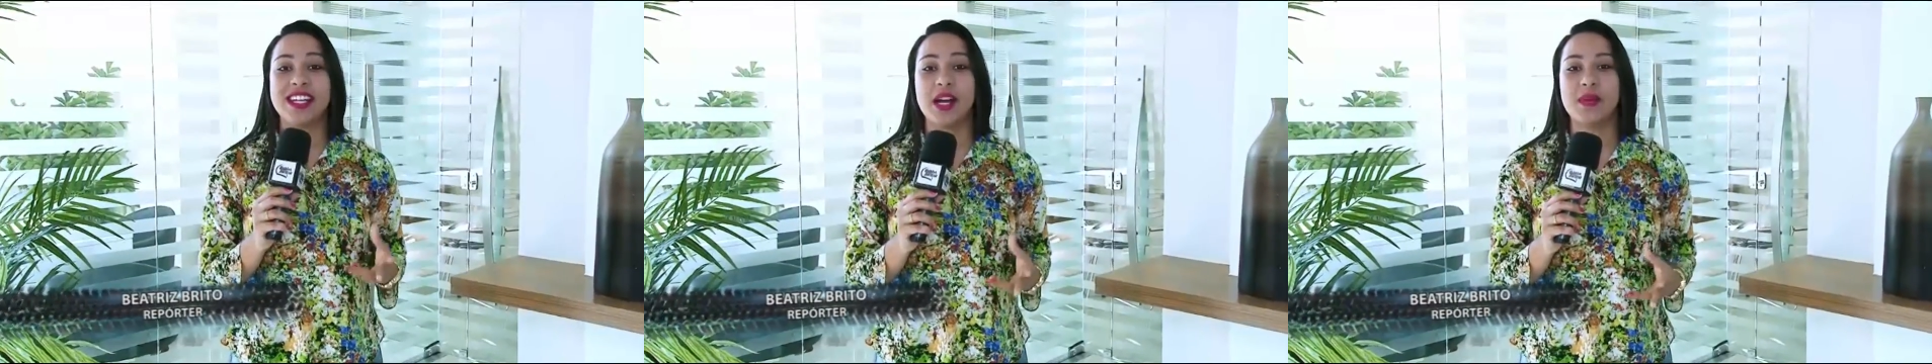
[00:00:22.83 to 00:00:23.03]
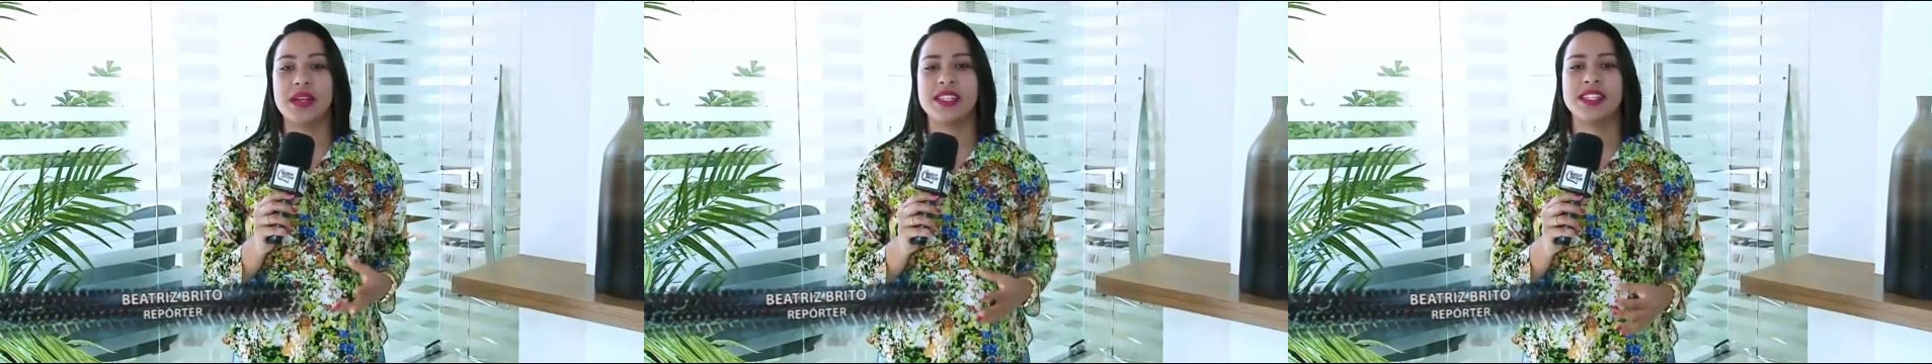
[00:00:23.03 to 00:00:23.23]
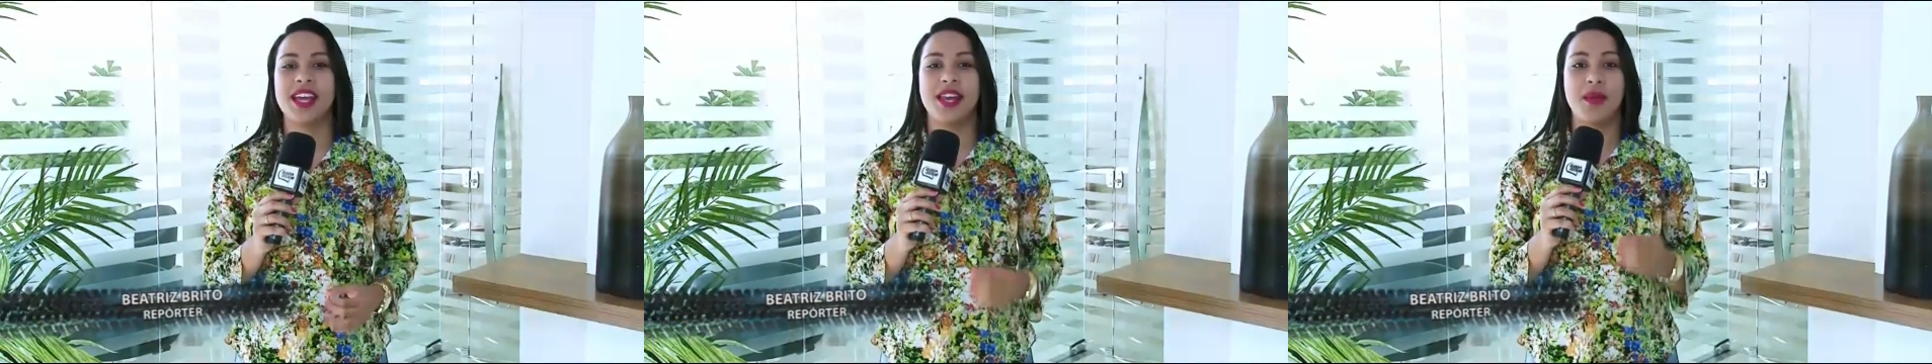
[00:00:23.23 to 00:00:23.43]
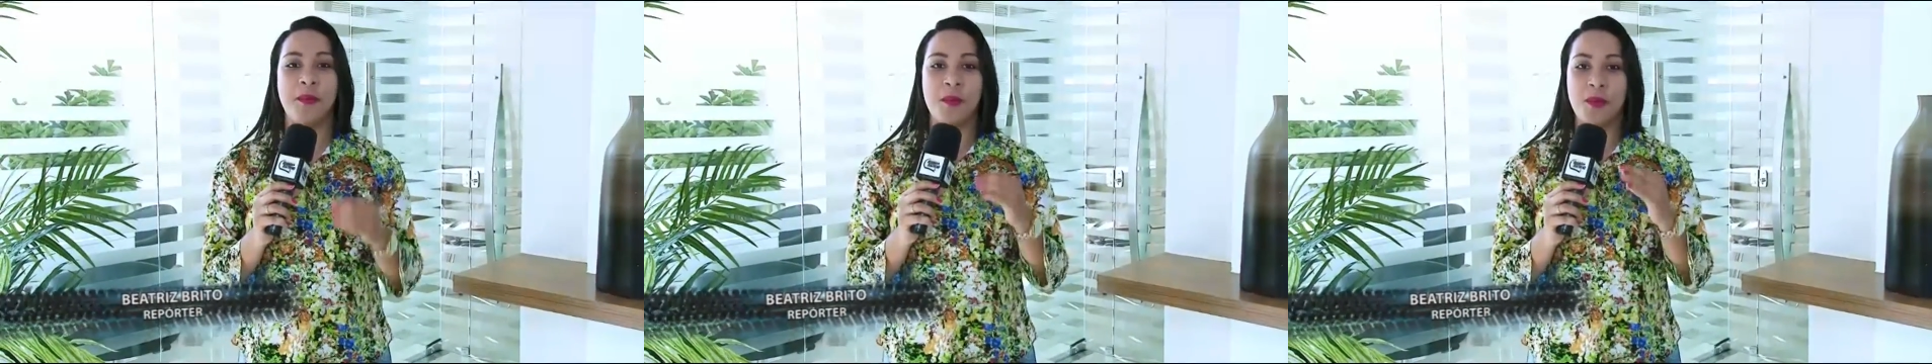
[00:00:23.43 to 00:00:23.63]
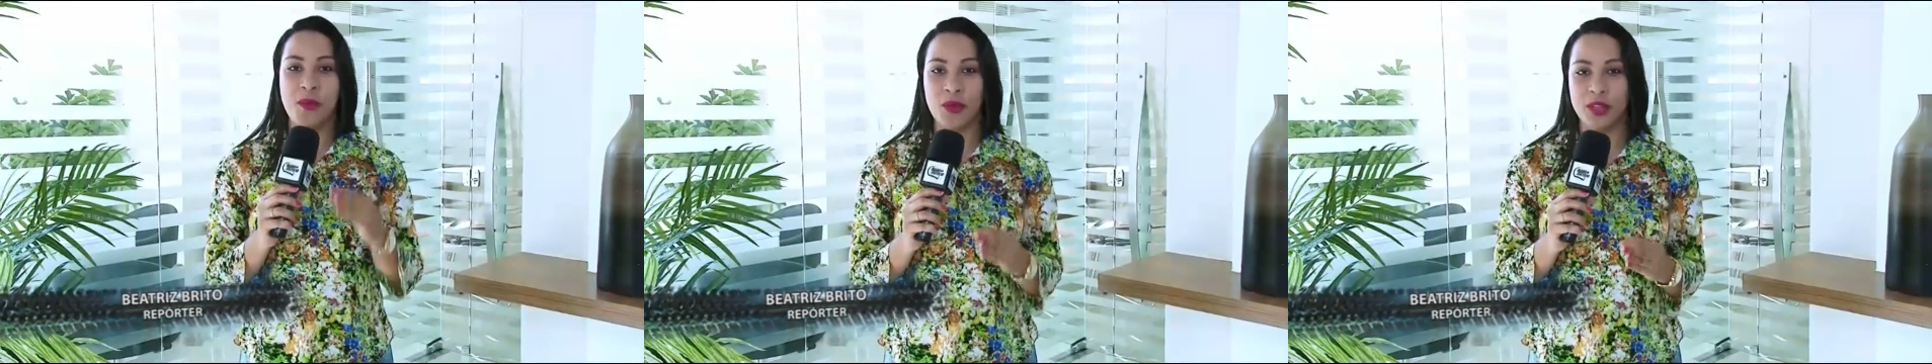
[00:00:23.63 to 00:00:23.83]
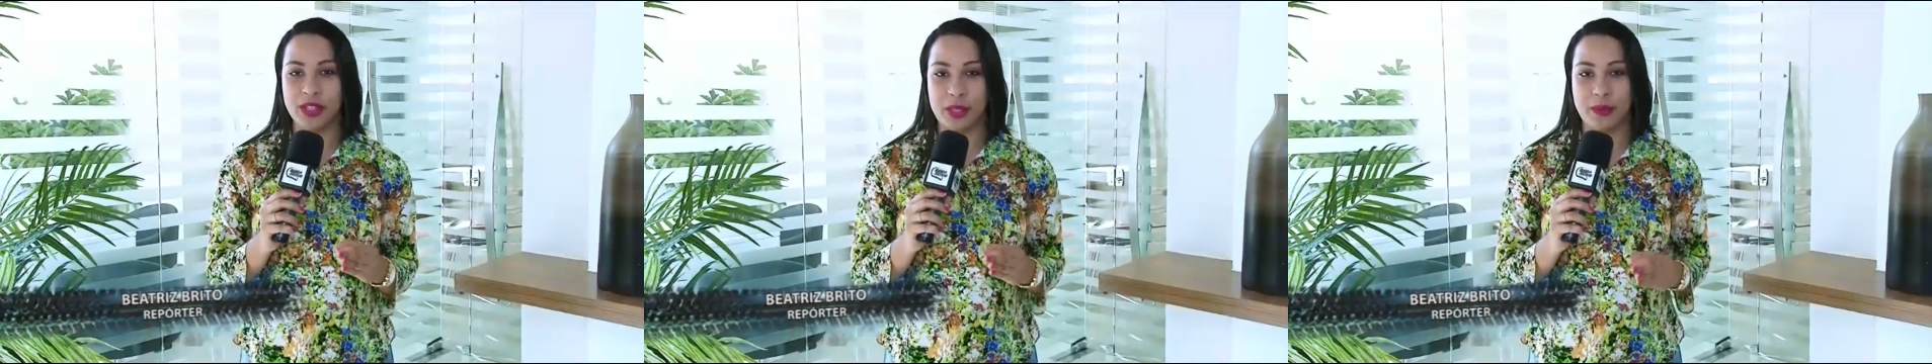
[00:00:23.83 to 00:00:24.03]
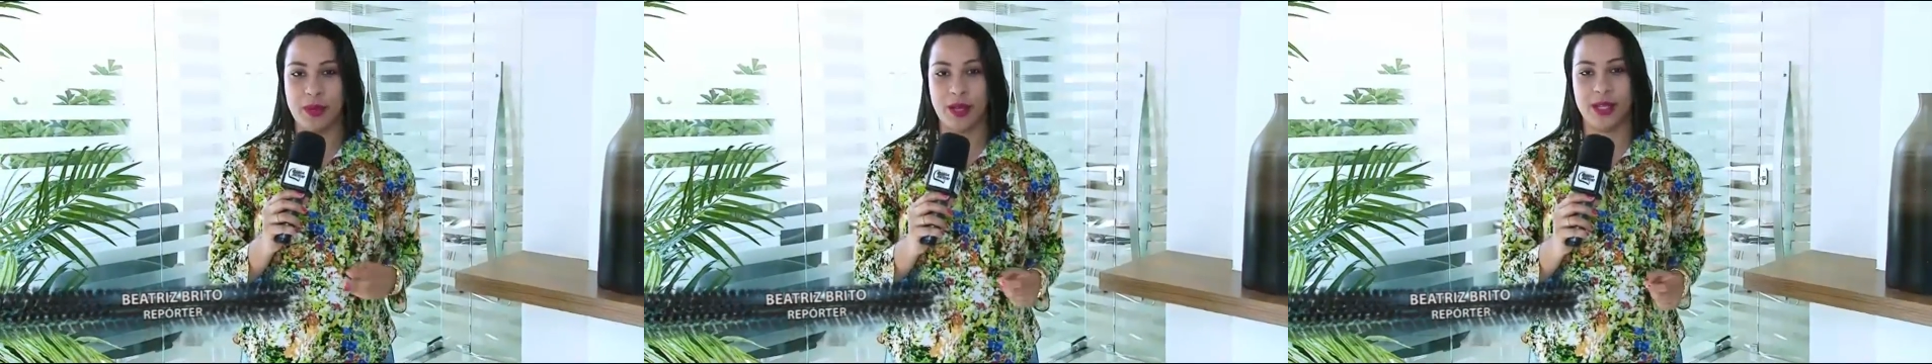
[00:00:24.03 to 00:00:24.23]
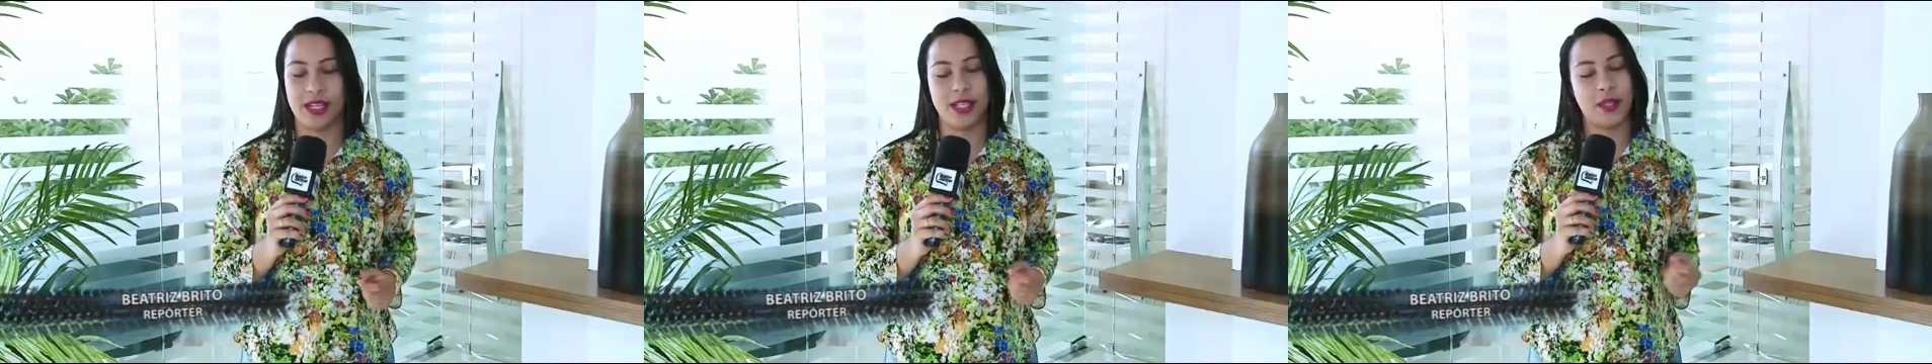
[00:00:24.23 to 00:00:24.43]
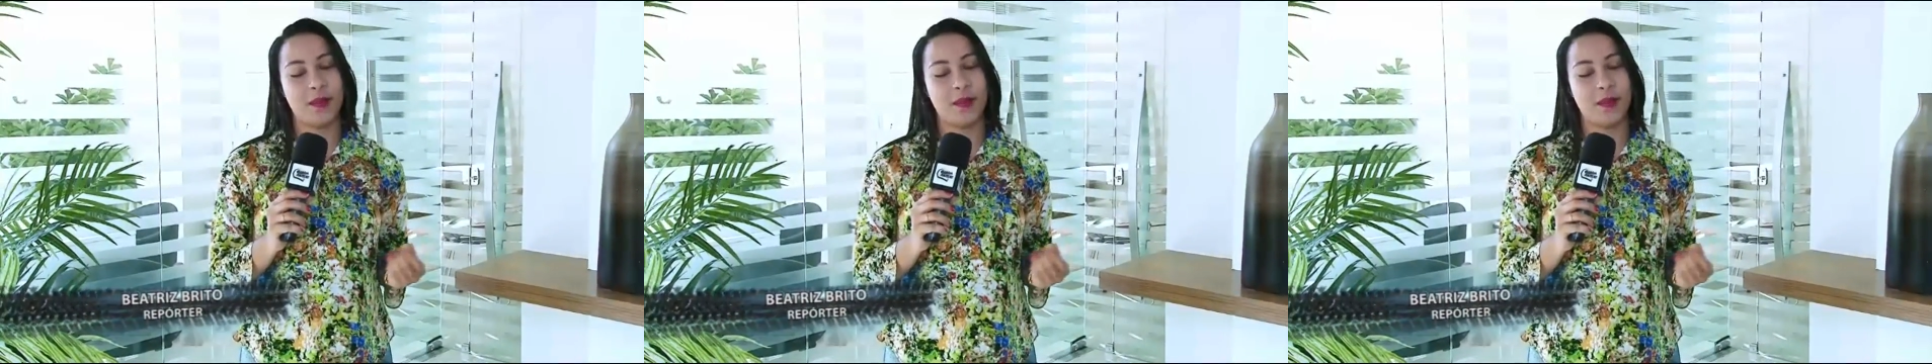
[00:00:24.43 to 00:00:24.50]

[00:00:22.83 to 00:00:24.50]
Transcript: uma série muito importante